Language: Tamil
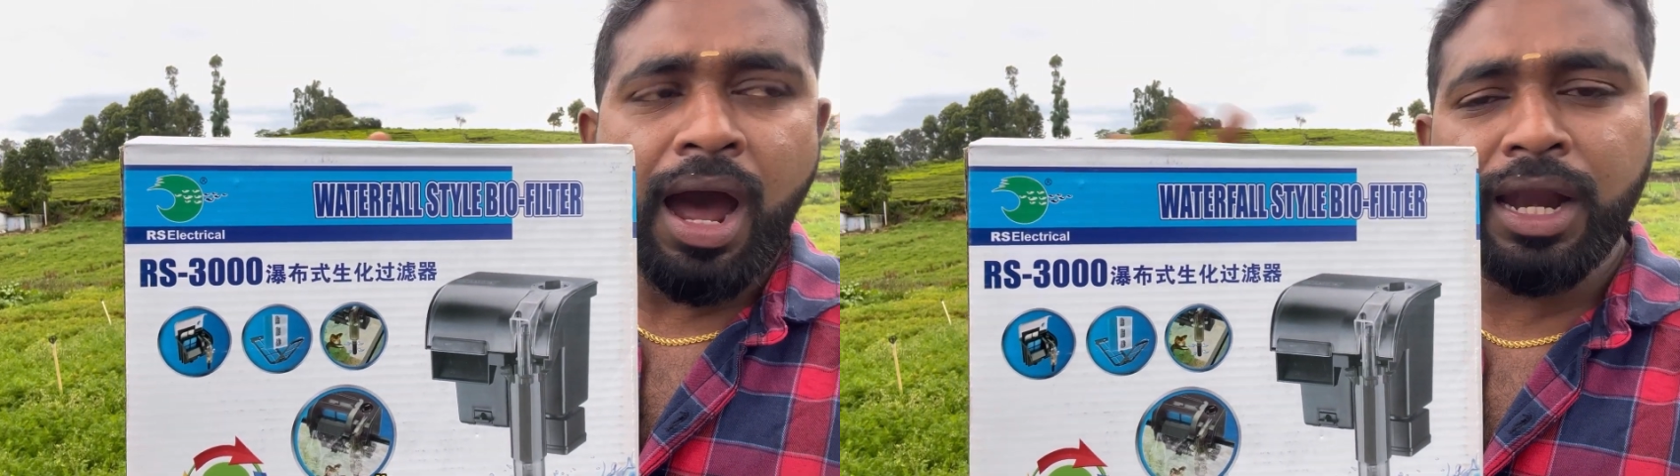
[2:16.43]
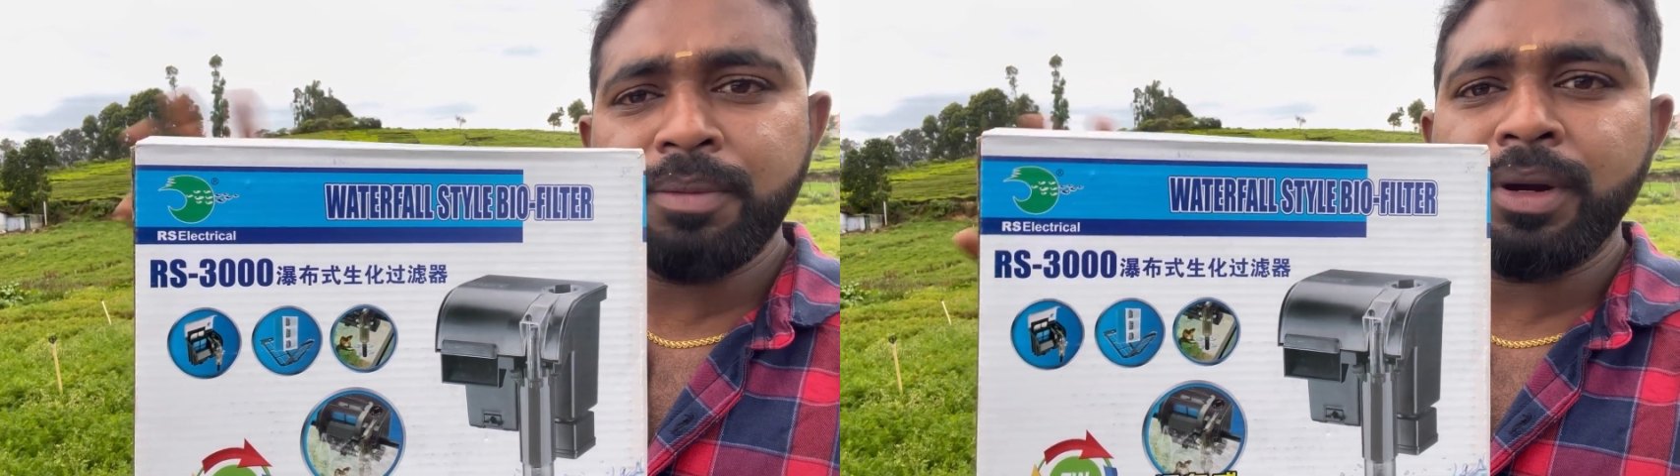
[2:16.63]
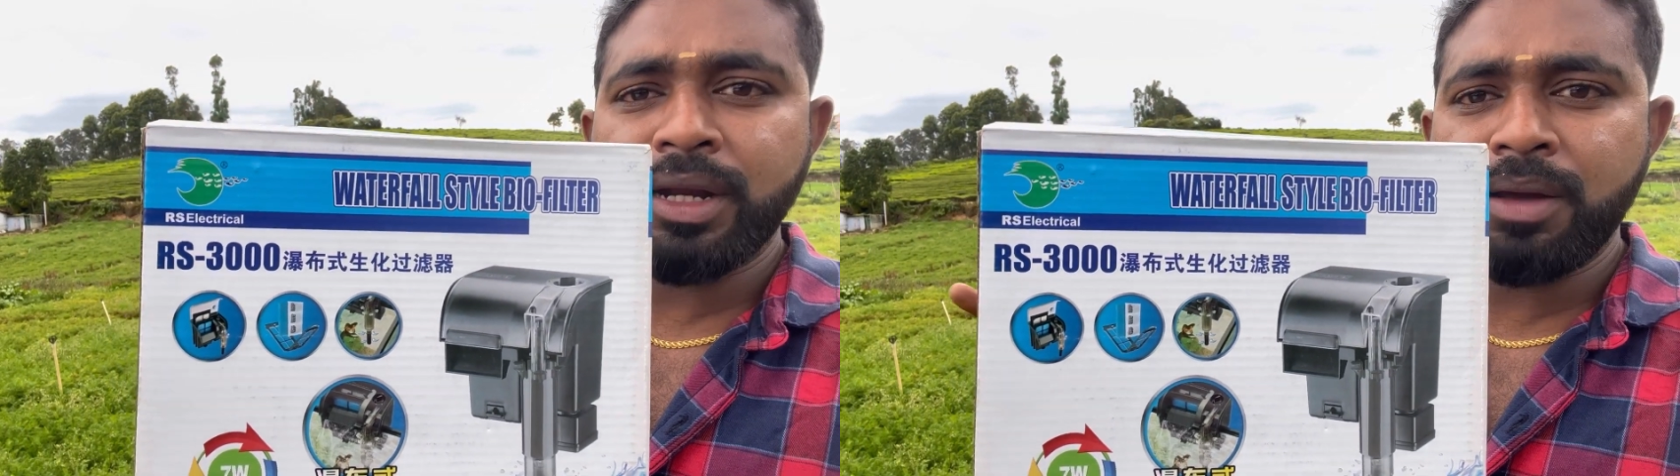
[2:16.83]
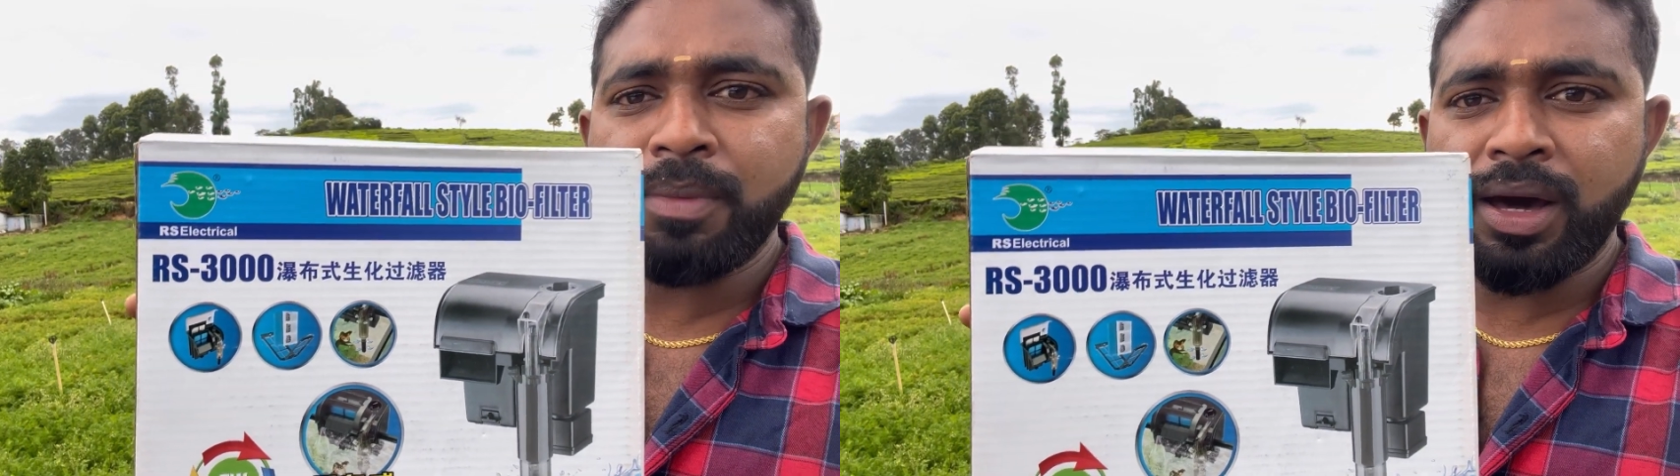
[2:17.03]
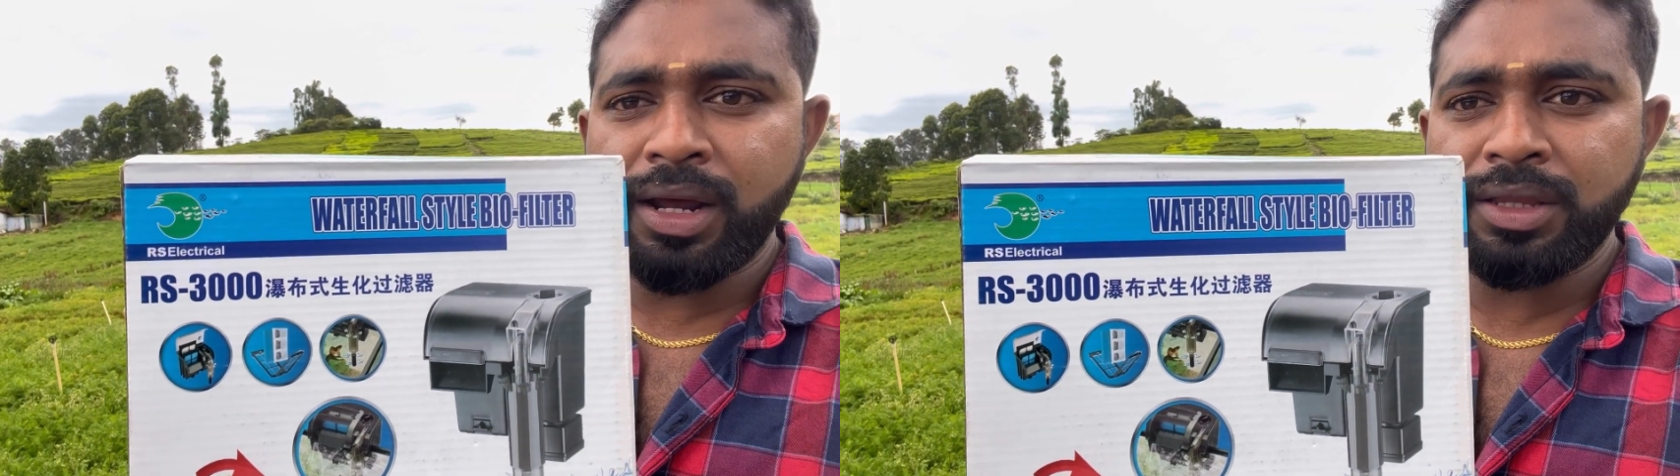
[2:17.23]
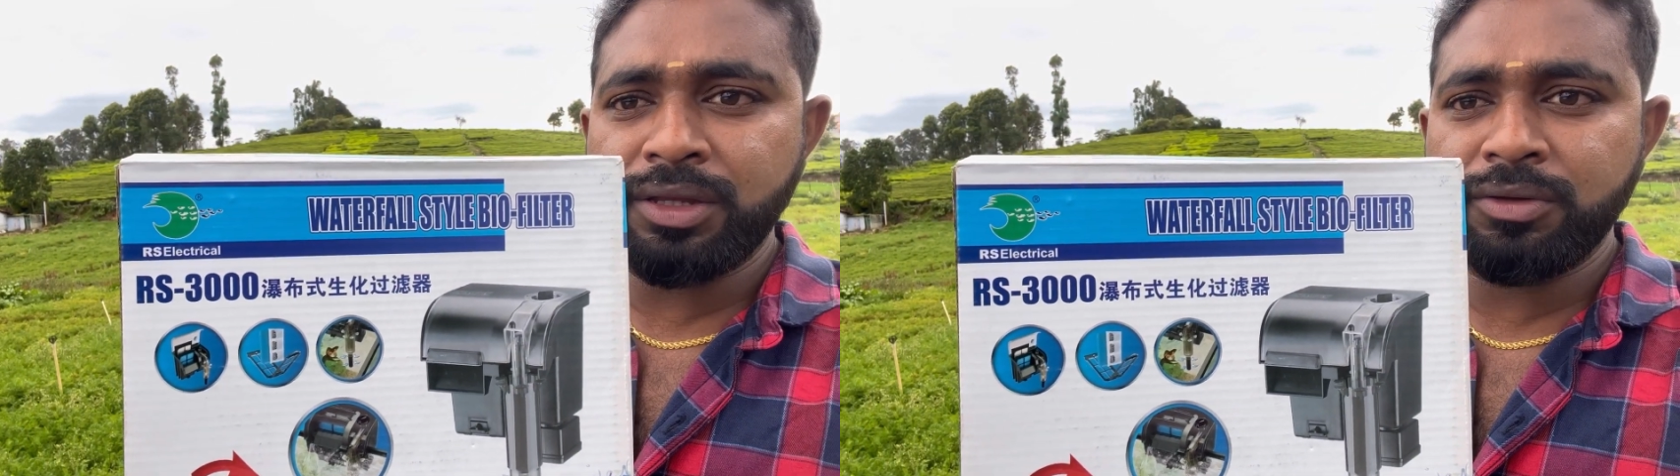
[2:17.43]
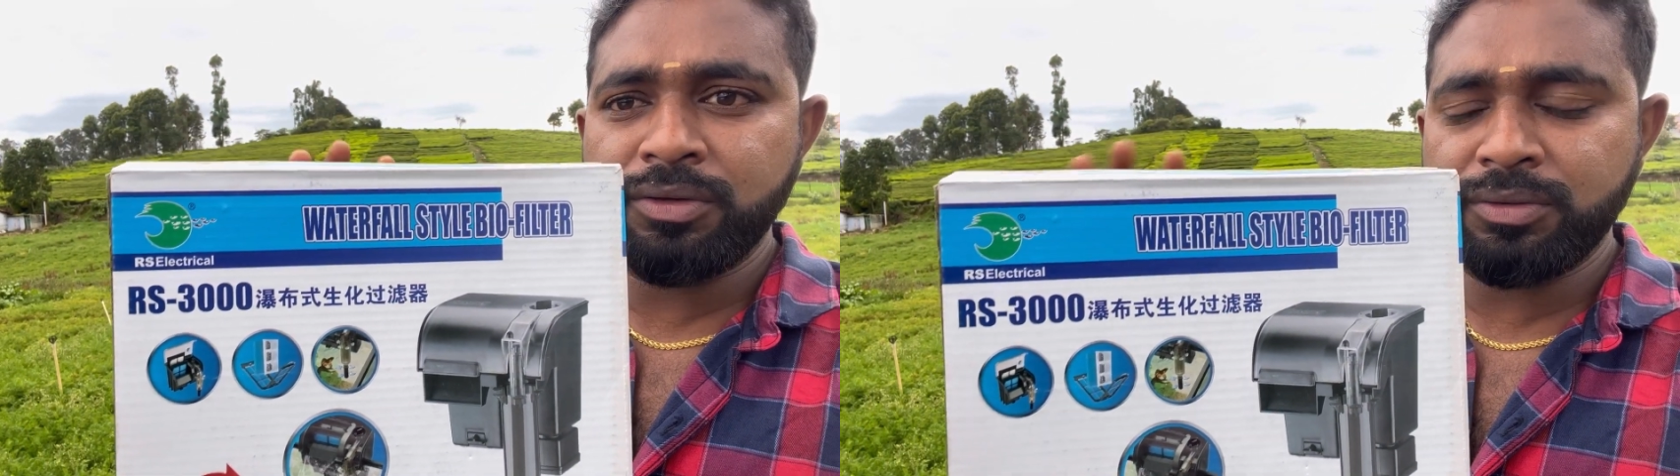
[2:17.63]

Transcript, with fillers: அலைமெண்டெல்லாம் மாறாது